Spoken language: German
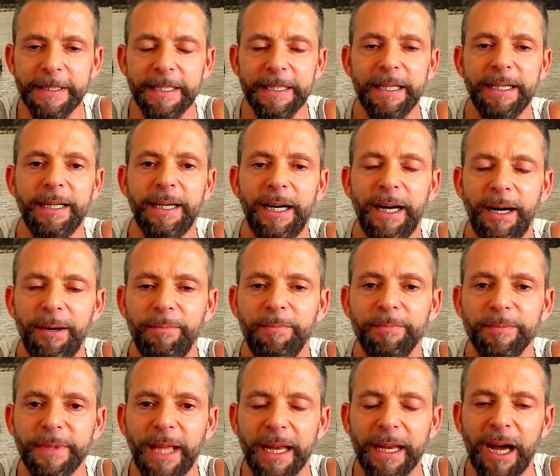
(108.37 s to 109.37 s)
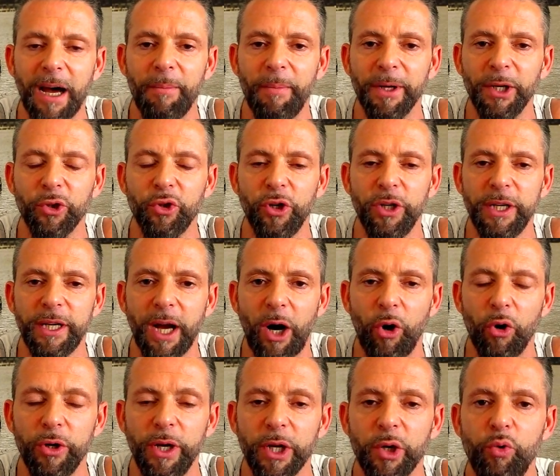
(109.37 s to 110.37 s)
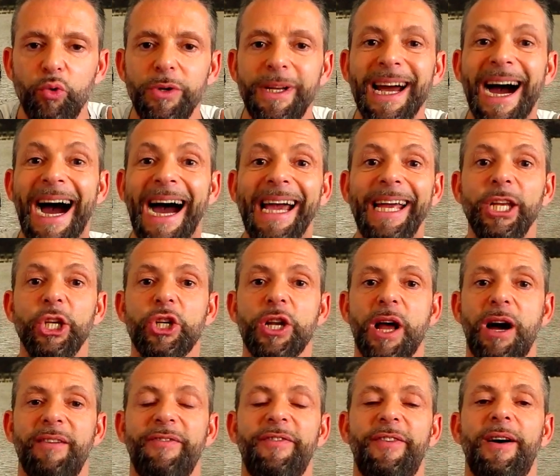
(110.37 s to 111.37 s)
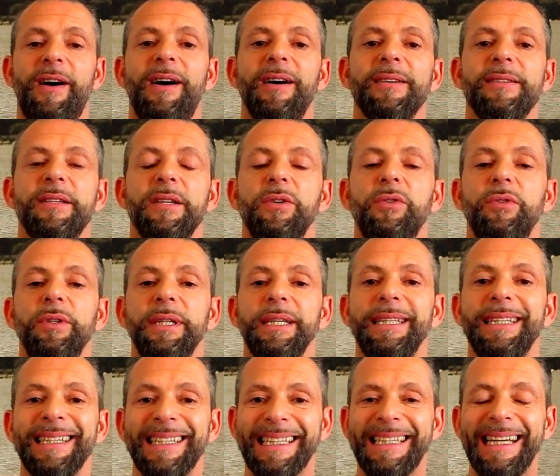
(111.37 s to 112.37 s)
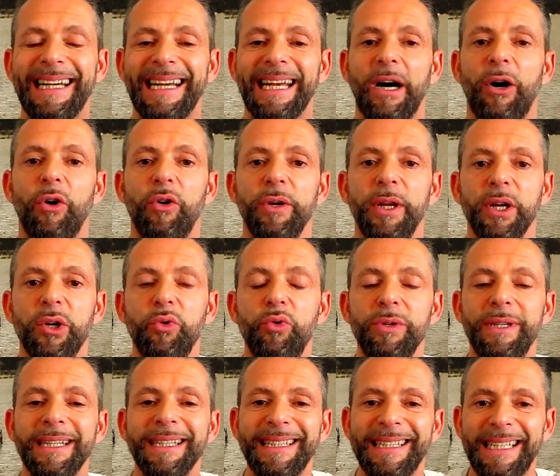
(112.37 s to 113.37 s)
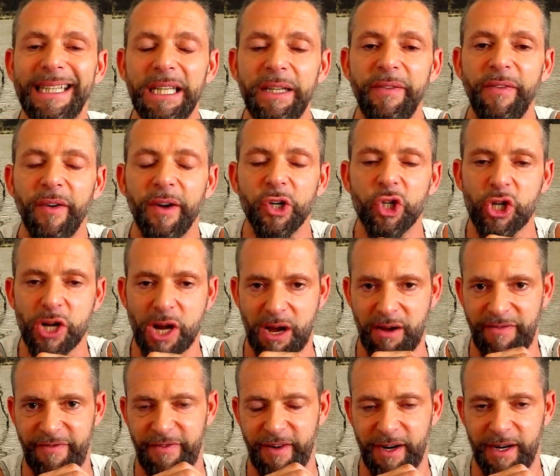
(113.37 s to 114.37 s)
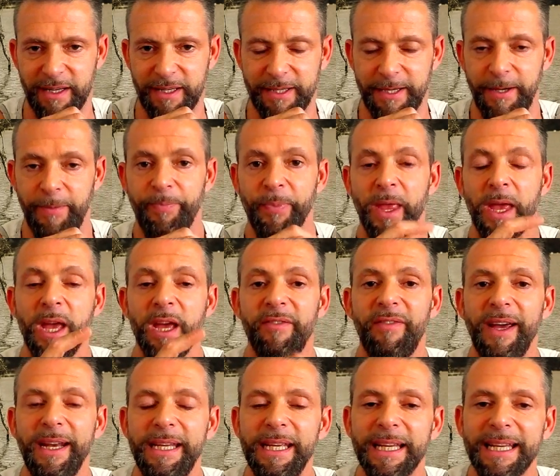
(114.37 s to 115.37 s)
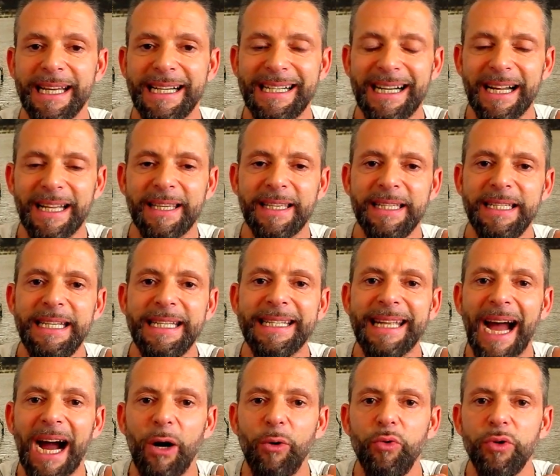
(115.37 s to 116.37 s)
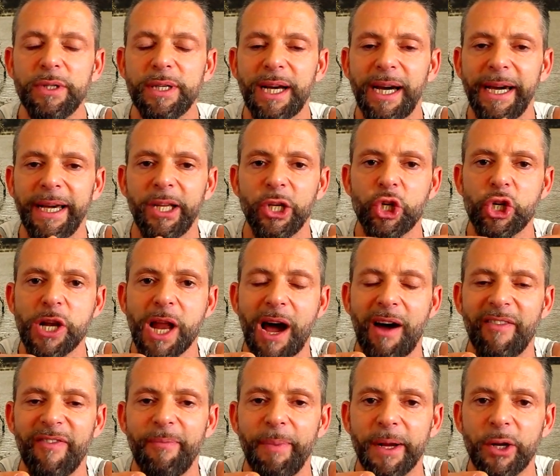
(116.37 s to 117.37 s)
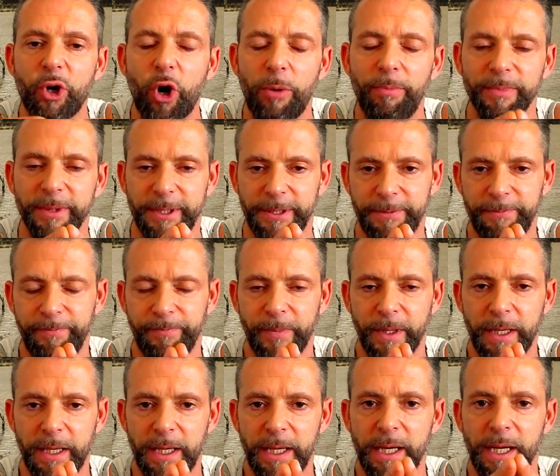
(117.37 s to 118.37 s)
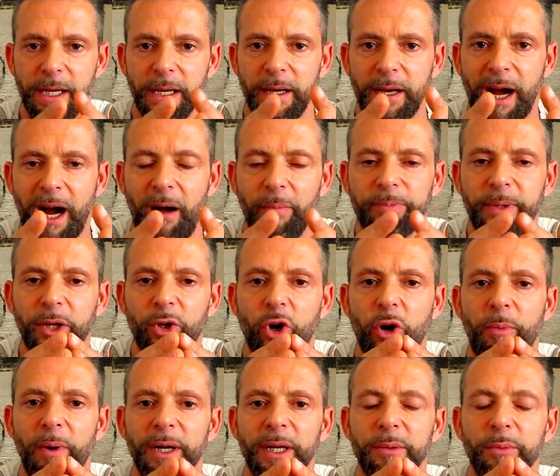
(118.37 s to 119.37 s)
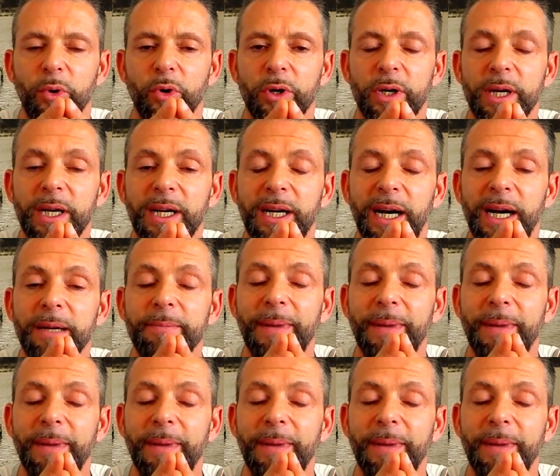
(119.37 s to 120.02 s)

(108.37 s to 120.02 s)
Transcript: Ähm, dann hat man natürlich auch eine gute Einschlafphase und in der Regel auch eine gute Tiefschlafphase. Wenn ihr nachts nicht ausreichend Schlaf bekommt, dann habt ihr nochmal die Möglichkeit,